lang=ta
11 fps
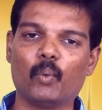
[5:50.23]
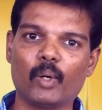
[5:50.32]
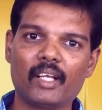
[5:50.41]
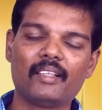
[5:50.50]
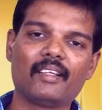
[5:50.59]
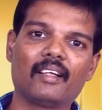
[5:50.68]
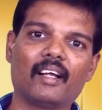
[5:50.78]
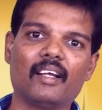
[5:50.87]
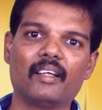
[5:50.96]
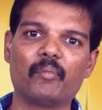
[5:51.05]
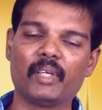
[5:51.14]

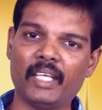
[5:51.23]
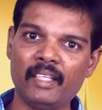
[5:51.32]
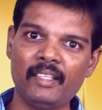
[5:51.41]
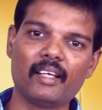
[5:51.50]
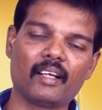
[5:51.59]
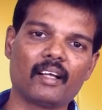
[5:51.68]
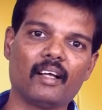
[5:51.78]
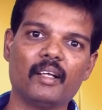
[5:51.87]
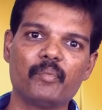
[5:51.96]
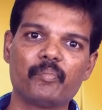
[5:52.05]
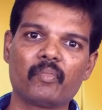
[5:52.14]
உலகத்திற்காக இந்தியாவுக்காக
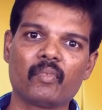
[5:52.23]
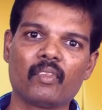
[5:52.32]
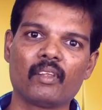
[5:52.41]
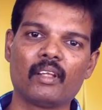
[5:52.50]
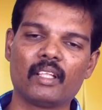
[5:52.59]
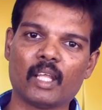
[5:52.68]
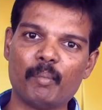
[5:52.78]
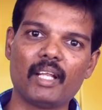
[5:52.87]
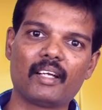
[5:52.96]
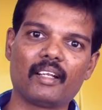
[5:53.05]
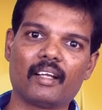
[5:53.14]

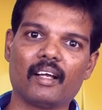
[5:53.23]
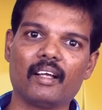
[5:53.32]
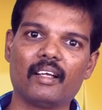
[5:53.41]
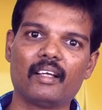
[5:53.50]
தமிழ்நாட்டிற்காக